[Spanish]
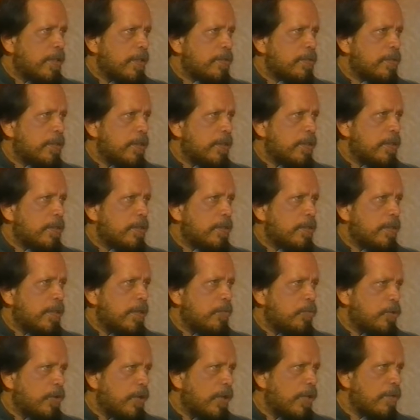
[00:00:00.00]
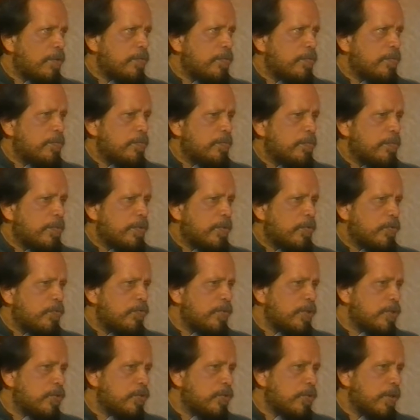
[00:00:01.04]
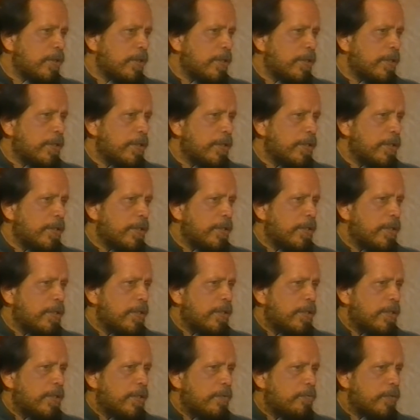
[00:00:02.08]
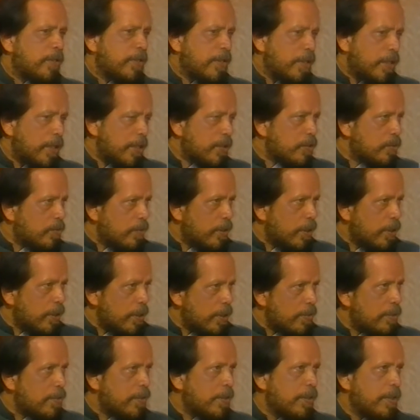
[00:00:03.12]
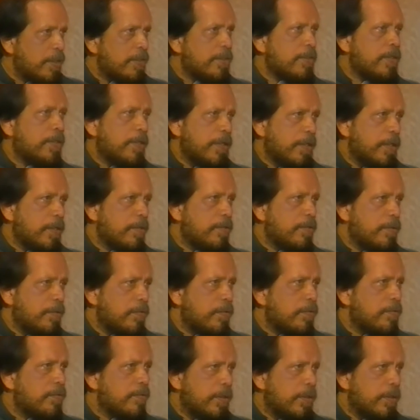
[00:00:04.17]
quería ser abogado, pero he visto que mi dirección era así, en esta dirección.